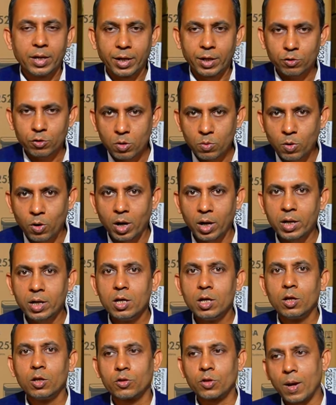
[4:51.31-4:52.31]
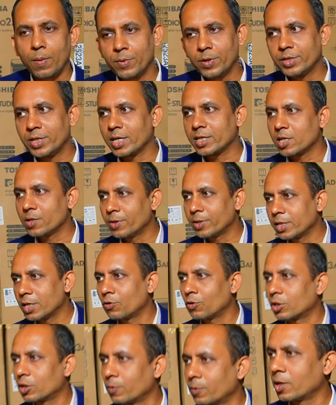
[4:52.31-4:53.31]
এরকম হয় তো আপনি যাচাই বাছাই
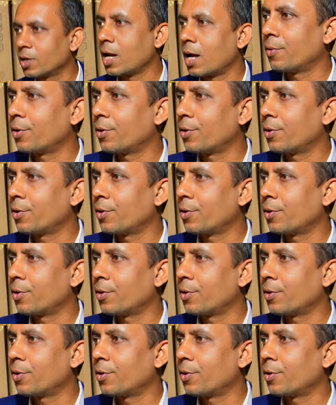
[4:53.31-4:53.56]
করতে পারেন